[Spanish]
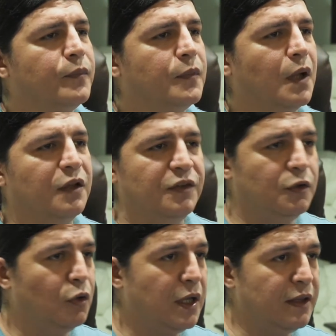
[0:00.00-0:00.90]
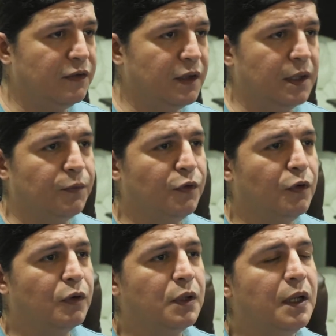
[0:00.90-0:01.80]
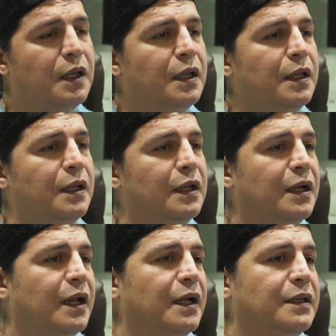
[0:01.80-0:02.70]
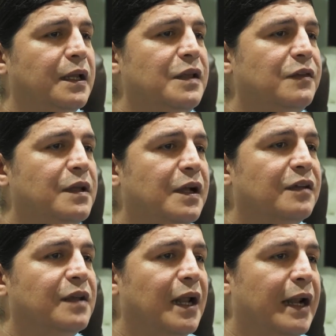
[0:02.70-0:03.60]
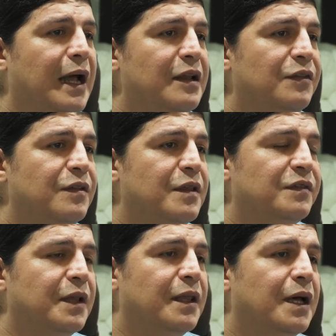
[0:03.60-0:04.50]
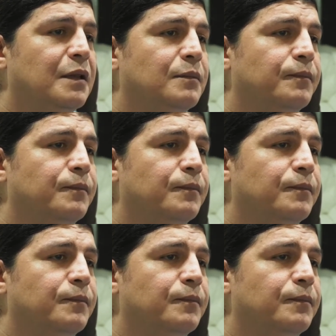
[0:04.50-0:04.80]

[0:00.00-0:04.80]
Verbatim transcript: haciendo la descripción, las características, el análisis de esta edad